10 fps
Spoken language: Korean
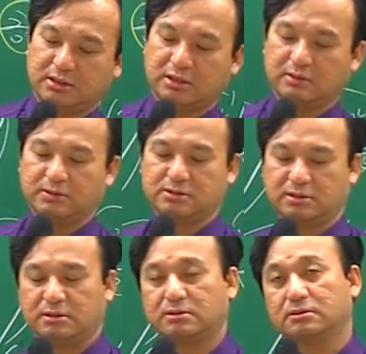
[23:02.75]
개념이
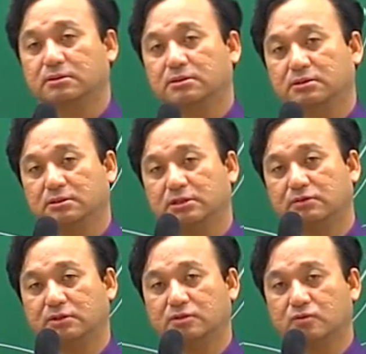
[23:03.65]
있어요.
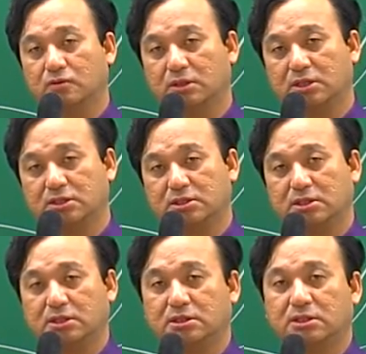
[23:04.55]
나중에 이제 공간이
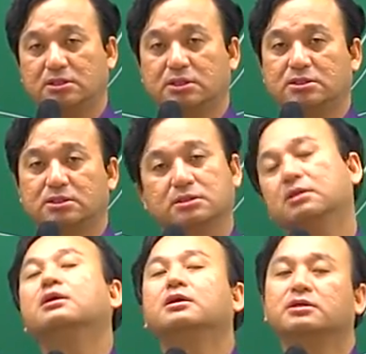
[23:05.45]
생긴다는 자체는
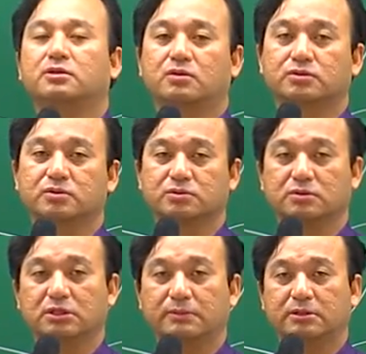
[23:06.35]

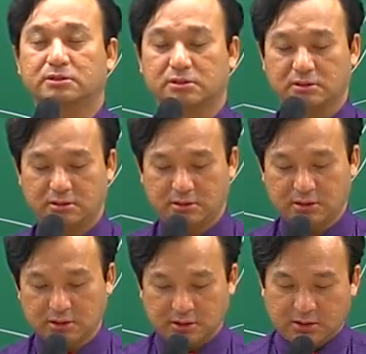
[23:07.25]
영속성 때문에 그렇죠.
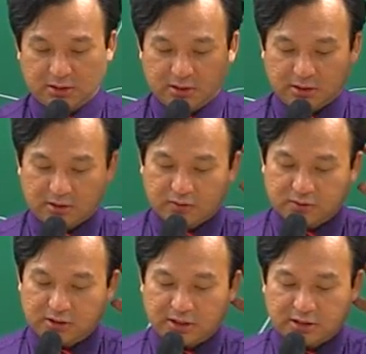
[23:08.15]
그
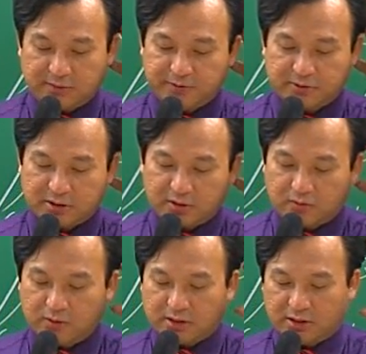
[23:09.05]
토지가 지표상의
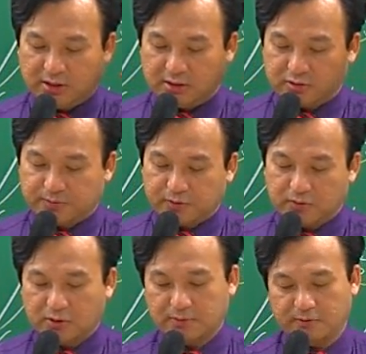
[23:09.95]
공간이
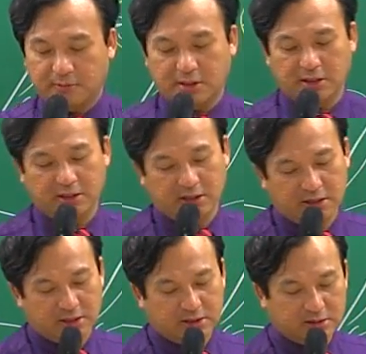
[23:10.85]
수평 공간뿐만
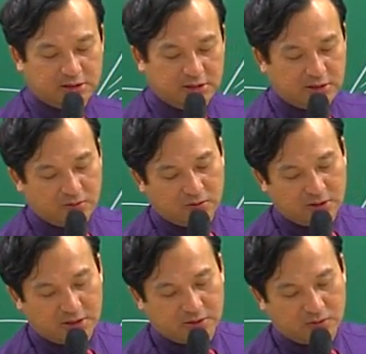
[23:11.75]
아니라 지하
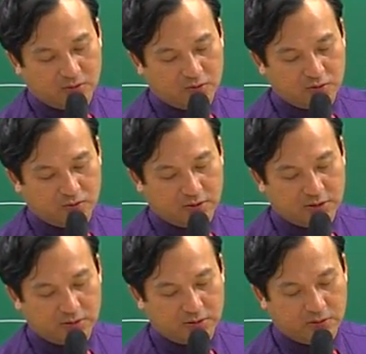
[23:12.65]
공간, 공중
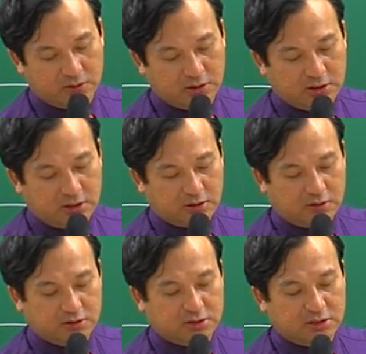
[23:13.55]
공간도
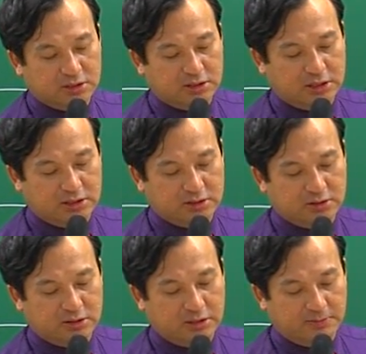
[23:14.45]
경제적 가치가
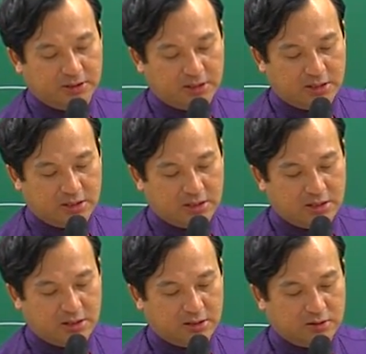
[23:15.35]
인정이 됩니다.
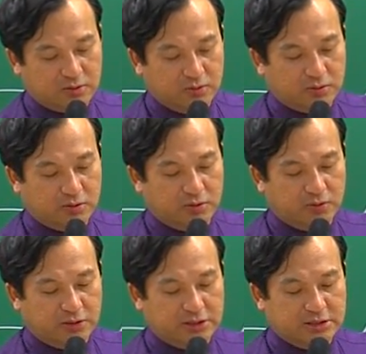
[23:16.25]
소유 또는
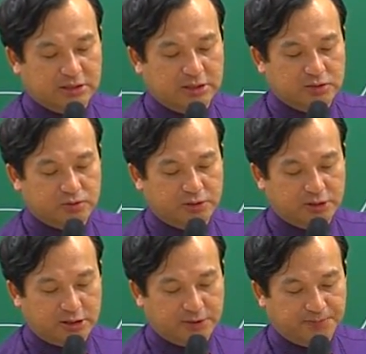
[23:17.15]
이용의 대상이 될 수도
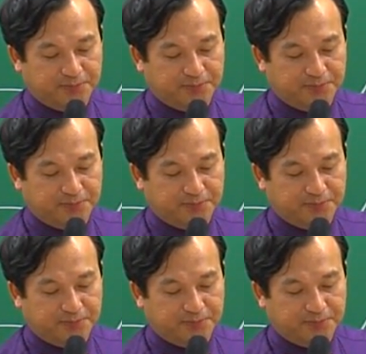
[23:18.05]
있다.